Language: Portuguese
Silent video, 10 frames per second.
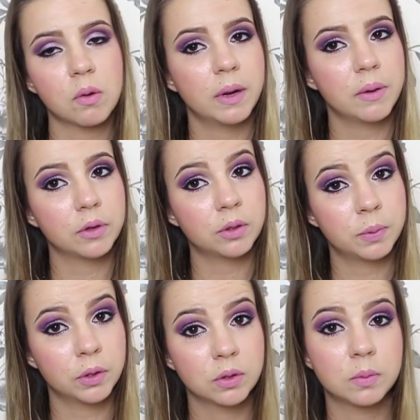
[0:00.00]
comprei outro
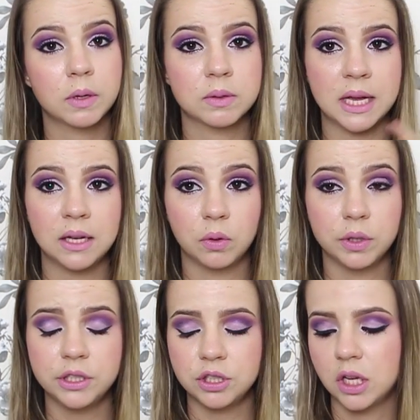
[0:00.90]
produto pra usar à
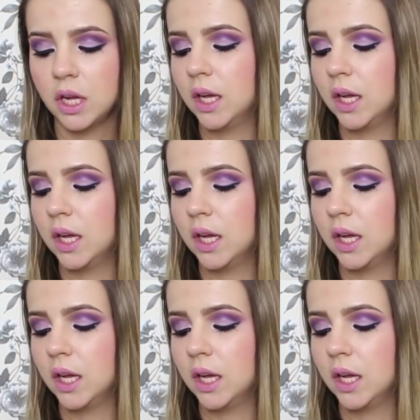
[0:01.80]
noite.